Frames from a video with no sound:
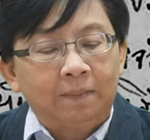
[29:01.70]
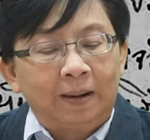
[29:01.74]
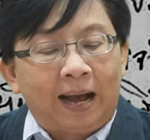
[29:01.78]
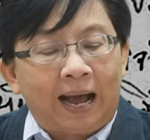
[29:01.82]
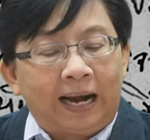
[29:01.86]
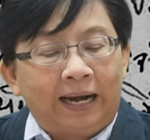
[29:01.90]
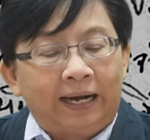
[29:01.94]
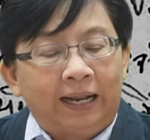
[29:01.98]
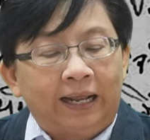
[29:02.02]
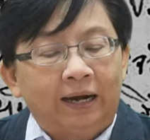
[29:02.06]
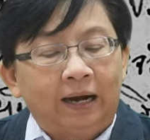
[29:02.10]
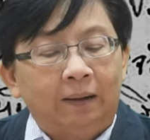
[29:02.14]
ฐ
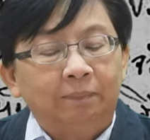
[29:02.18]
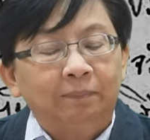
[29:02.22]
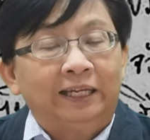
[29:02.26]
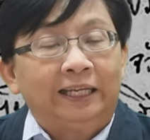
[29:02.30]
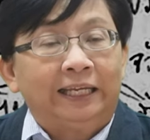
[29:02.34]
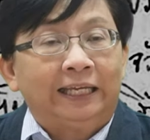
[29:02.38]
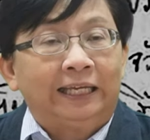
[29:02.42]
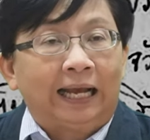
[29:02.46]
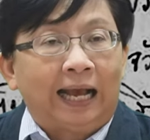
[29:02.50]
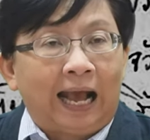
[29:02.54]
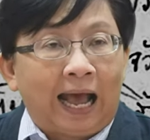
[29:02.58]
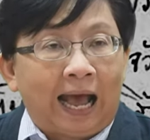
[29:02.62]
บาลได้รับ
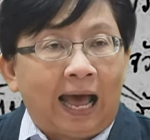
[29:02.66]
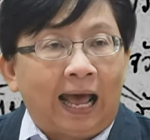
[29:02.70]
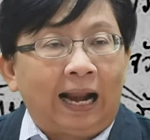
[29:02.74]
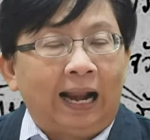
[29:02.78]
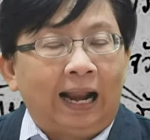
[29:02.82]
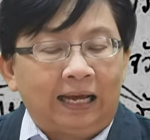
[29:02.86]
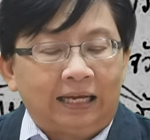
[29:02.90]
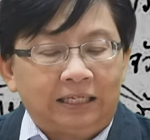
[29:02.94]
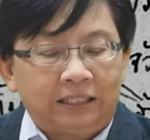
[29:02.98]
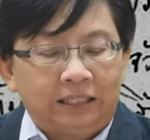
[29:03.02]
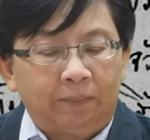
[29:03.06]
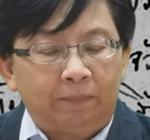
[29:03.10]
ฎีกา
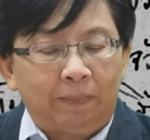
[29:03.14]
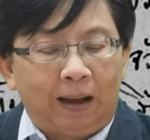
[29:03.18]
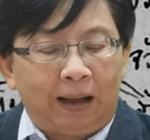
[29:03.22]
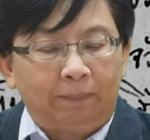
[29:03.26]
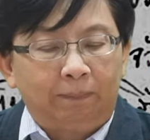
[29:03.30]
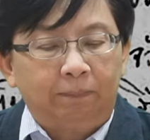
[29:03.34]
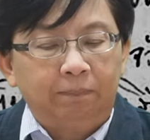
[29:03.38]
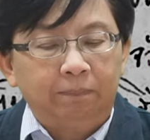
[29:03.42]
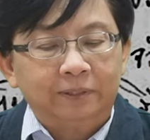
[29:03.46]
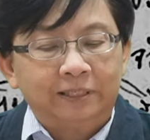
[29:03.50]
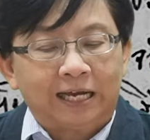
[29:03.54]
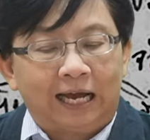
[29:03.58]
หลายฉบั
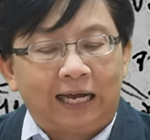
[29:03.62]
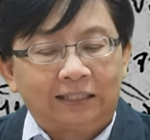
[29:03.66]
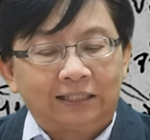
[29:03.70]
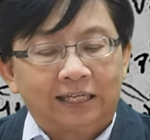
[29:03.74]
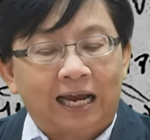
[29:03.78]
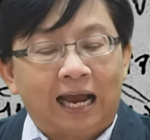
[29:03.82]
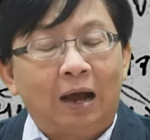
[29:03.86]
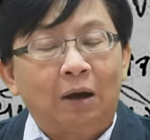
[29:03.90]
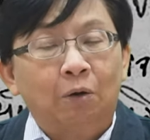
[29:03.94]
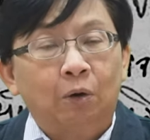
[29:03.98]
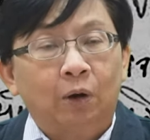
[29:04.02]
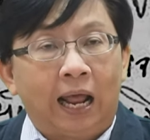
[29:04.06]
บจาก
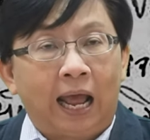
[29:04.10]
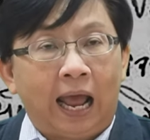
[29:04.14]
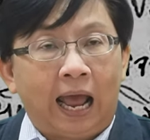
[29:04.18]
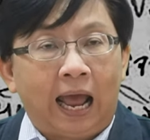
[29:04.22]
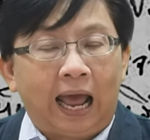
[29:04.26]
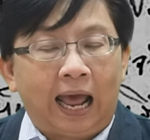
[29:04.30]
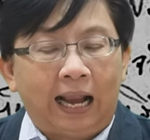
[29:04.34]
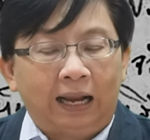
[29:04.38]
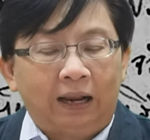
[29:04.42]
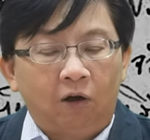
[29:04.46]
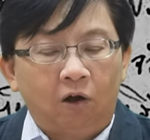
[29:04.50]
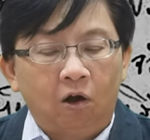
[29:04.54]
ชาวนา
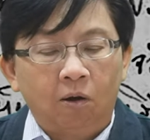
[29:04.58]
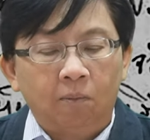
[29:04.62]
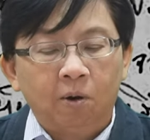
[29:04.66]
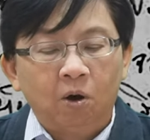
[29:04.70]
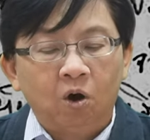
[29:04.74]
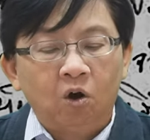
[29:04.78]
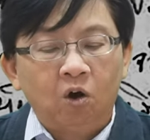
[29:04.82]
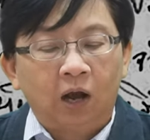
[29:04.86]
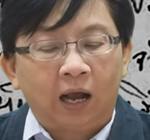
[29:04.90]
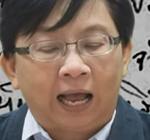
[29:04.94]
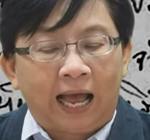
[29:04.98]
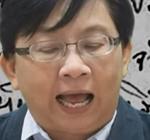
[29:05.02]
แล้วก็
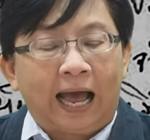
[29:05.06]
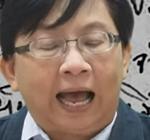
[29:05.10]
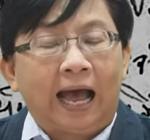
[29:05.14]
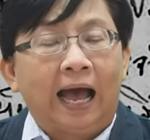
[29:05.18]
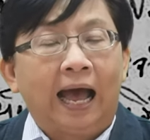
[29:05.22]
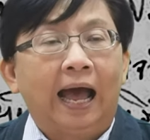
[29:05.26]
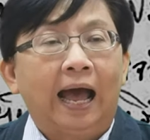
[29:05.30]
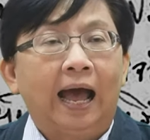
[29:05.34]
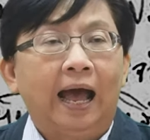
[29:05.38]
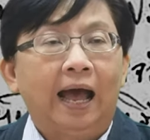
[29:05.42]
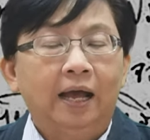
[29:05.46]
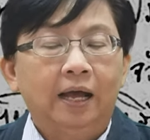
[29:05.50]
พ่อค้า
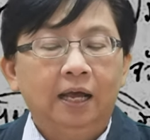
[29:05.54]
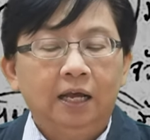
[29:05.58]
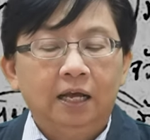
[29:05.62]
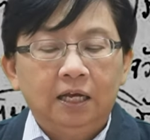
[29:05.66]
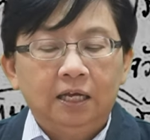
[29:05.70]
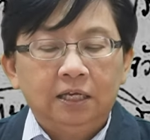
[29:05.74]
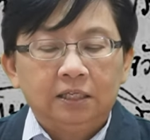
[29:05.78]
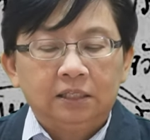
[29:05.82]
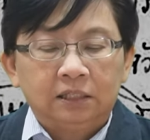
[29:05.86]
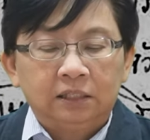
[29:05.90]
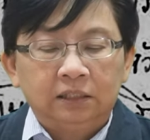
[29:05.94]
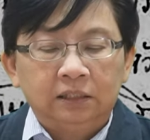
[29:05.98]

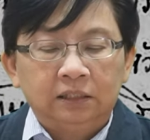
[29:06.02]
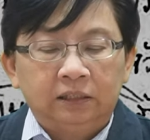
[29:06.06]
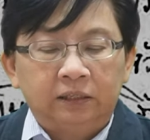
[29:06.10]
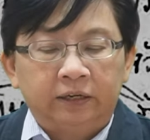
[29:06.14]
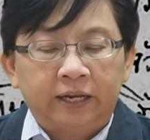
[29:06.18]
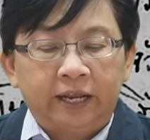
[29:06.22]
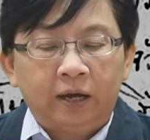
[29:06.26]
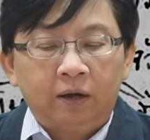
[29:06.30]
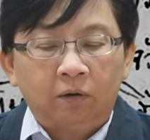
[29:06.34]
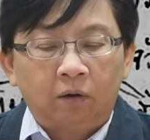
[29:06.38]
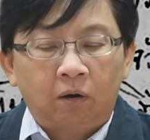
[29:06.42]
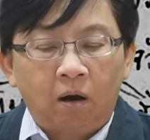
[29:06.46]
ซึ่ง
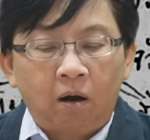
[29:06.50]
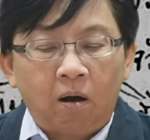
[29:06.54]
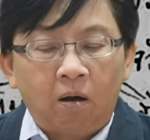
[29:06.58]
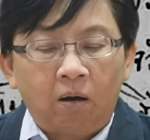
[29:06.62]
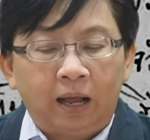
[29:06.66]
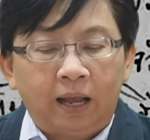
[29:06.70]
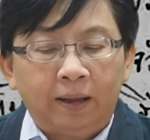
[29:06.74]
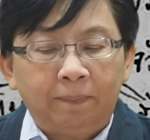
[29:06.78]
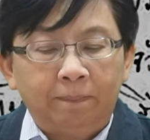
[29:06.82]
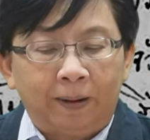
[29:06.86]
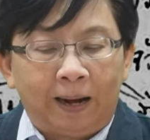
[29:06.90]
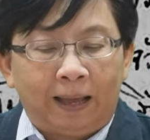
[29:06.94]
เรียกร้อง
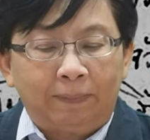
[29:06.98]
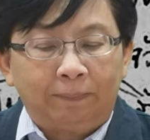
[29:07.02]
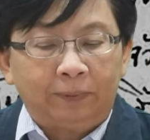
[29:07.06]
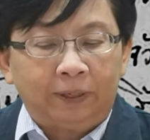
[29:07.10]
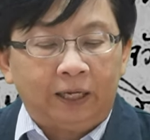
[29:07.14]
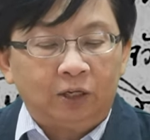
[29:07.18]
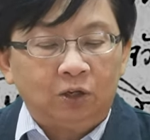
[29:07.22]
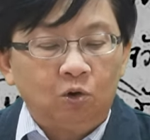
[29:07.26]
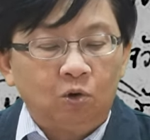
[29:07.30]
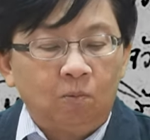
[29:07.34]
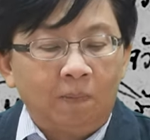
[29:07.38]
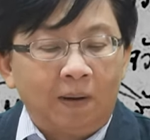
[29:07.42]
ให้ปรับ
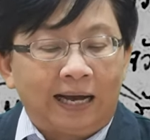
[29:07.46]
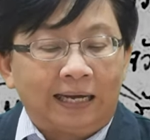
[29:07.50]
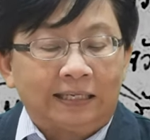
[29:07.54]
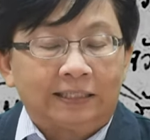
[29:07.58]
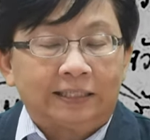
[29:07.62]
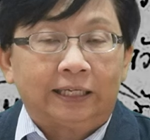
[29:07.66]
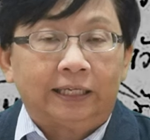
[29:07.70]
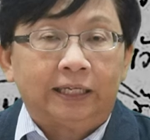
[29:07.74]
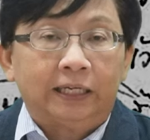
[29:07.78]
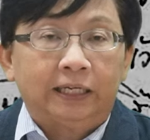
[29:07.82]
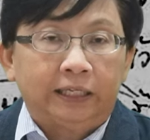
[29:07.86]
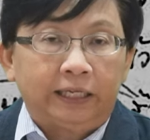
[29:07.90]
นโยบาย
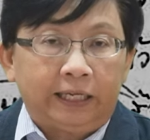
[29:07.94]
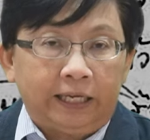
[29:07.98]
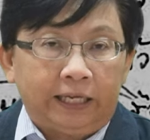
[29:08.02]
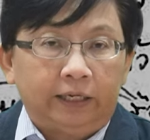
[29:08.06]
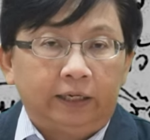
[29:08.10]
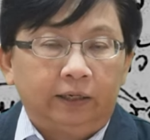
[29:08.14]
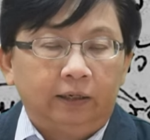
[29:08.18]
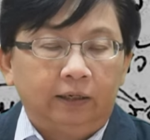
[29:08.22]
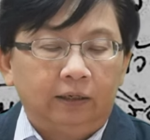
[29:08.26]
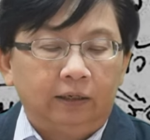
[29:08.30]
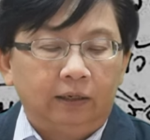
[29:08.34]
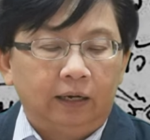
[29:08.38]
เศรษฐกิ
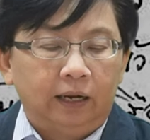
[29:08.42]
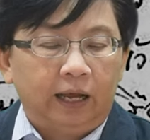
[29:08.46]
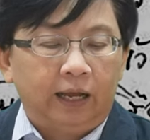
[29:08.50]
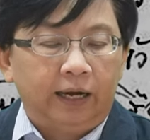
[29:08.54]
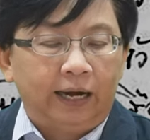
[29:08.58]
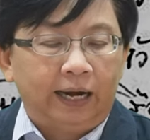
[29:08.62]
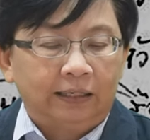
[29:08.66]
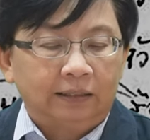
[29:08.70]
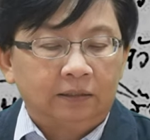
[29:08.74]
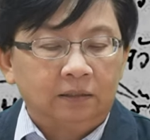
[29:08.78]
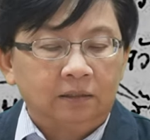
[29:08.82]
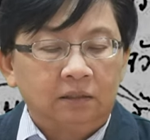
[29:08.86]
จ
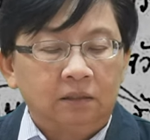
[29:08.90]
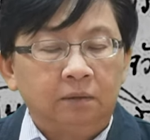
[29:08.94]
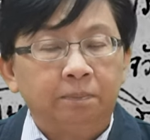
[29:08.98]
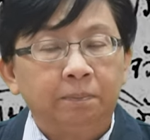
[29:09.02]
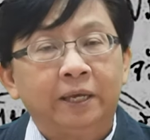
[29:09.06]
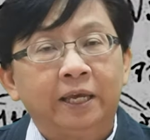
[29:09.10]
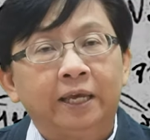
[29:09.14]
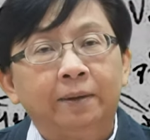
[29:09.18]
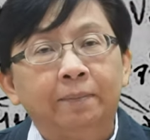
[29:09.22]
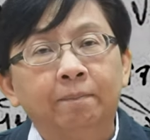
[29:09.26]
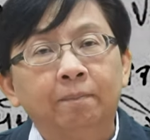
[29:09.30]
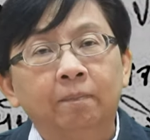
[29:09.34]
นะหนังสือ
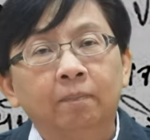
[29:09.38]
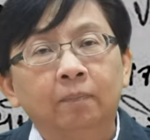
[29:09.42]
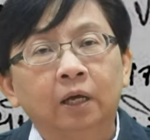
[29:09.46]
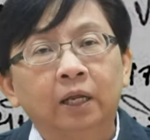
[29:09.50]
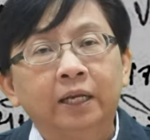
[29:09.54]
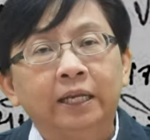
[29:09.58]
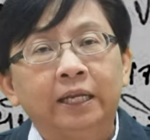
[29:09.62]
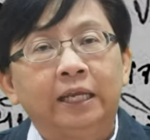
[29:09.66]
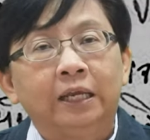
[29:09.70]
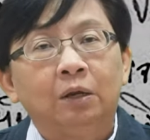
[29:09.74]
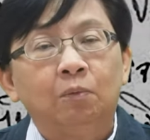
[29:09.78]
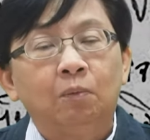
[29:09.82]
พิมพ์
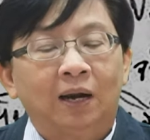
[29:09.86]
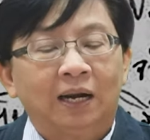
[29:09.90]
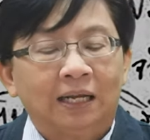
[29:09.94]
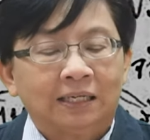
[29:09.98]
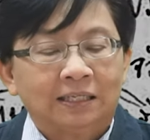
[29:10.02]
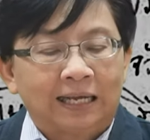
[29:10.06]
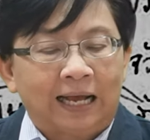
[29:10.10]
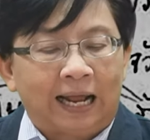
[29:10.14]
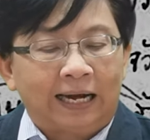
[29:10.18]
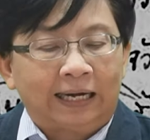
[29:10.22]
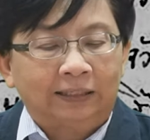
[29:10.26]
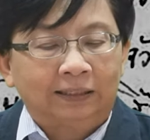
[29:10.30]
ก็ดีวาร
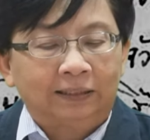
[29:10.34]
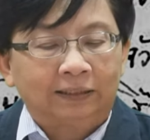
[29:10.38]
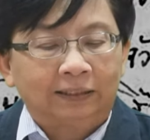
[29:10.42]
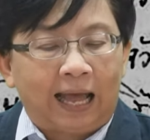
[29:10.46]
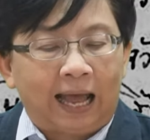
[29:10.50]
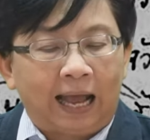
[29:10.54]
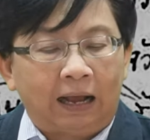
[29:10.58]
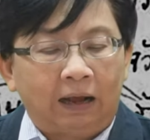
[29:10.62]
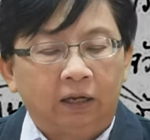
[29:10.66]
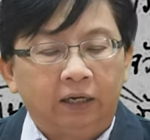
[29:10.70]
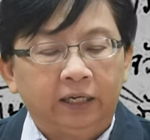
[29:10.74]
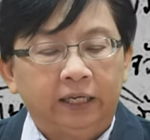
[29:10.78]
สาร
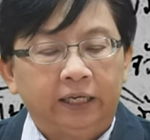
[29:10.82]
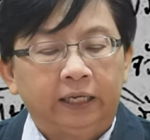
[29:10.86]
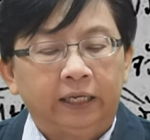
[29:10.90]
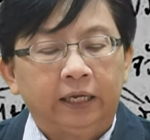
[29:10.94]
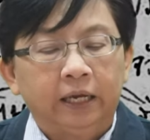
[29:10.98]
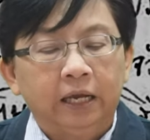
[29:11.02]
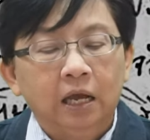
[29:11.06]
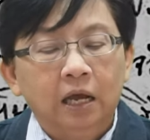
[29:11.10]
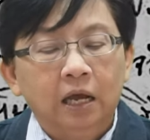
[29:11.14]
ต่างๆก็ดี